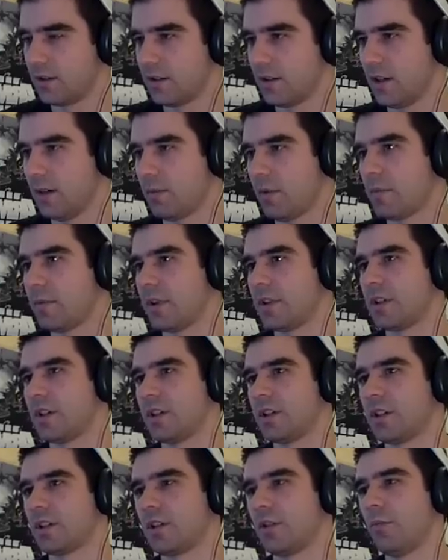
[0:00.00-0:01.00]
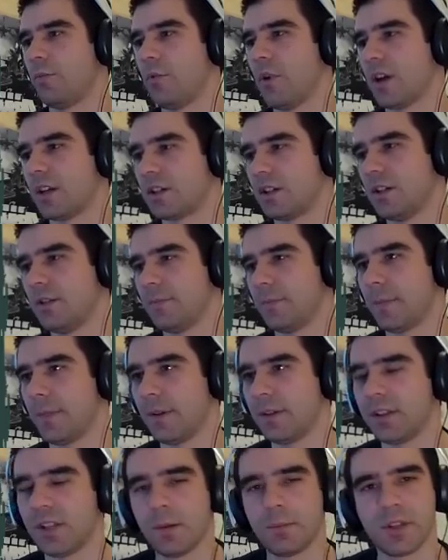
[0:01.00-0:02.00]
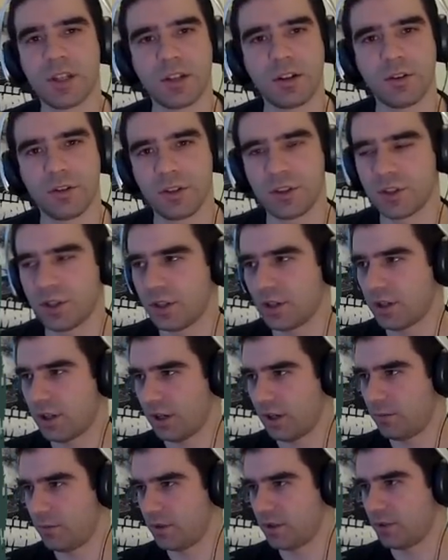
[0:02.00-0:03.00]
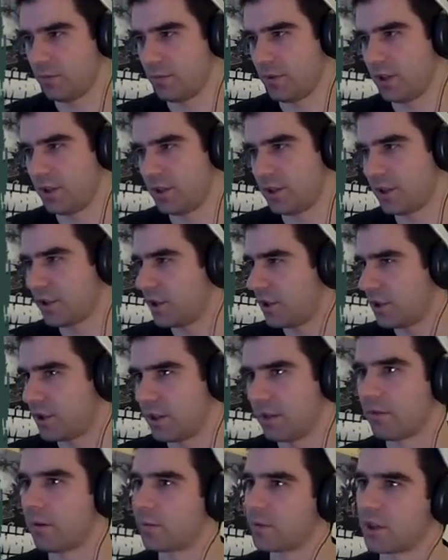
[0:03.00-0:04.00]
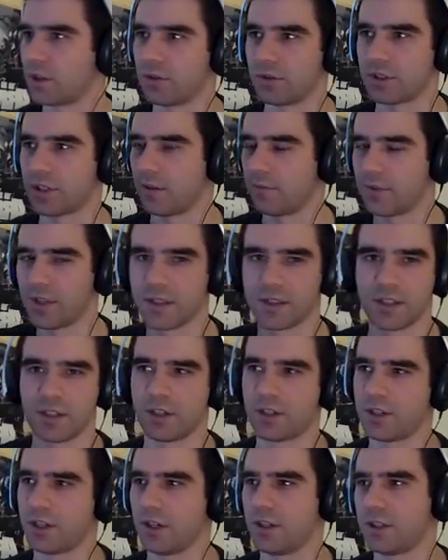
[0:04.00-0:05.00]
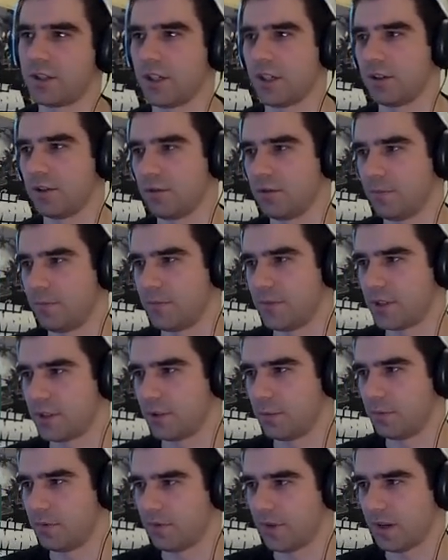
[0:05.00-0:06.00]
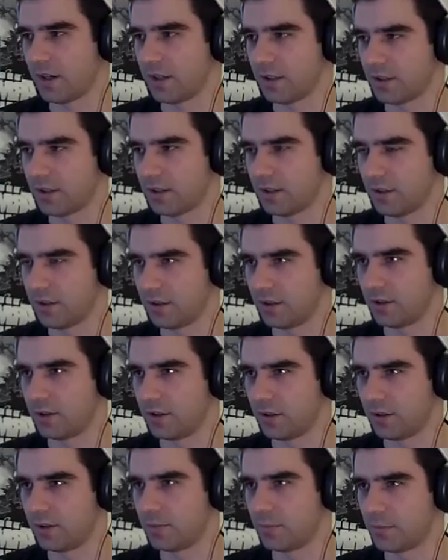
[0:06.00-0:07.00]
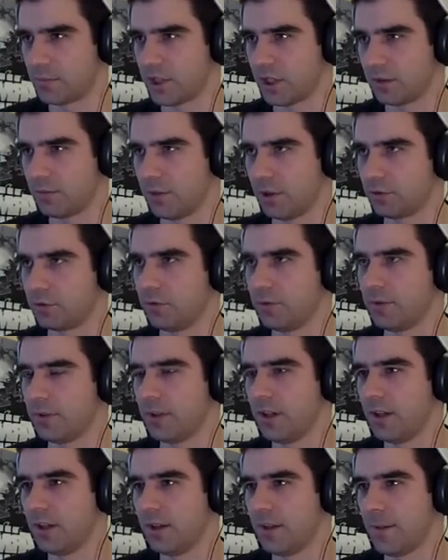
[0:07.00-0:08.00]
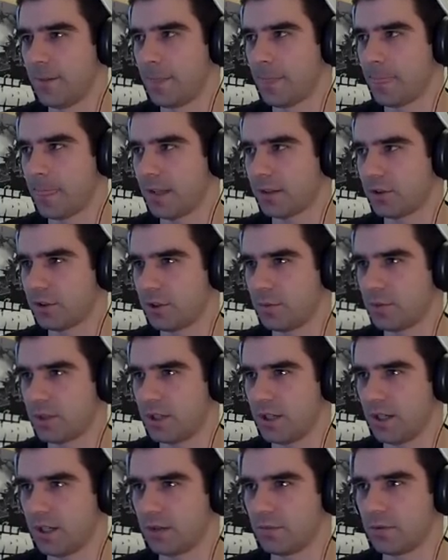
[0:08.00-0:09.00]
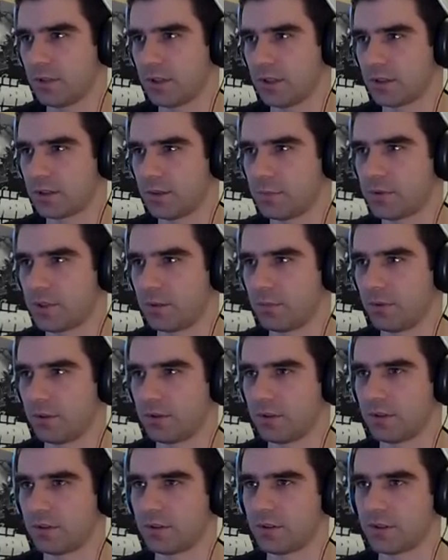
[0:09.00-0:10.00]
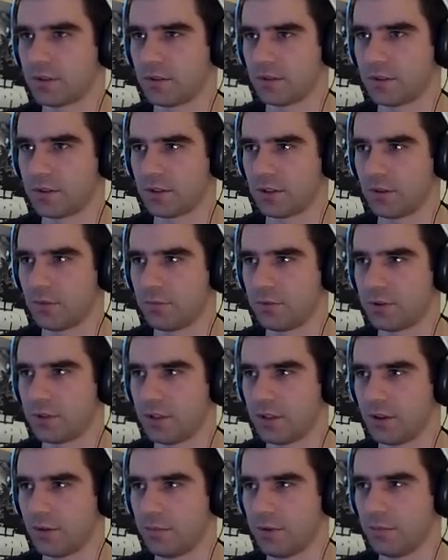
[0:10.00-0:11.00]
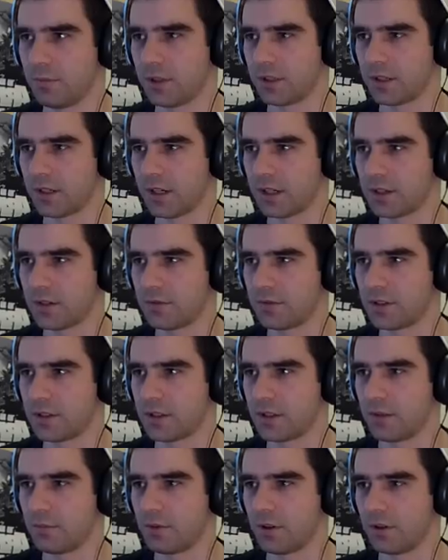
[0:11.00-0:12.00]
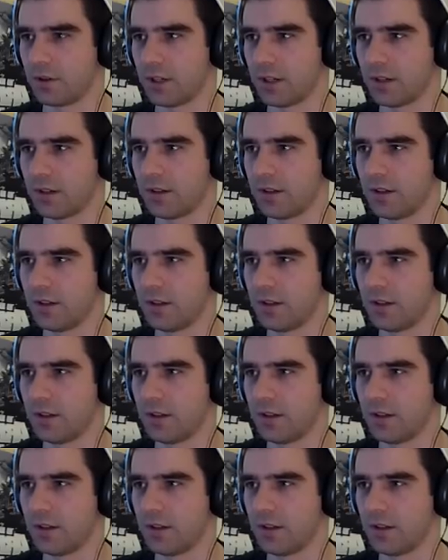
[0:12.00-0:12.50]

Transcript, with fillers: Ale mam nadzieję, że się opłaci. No i damy jej koniczynkę i będziemy mieli 10, nie wiem, czegoś tam więcej szczęścia do zdobywanych yy, przedmiotów. A to się przydaje, bo jednak te przedmioty to jest to, z czego później robimy te nasze wszystkie bronie.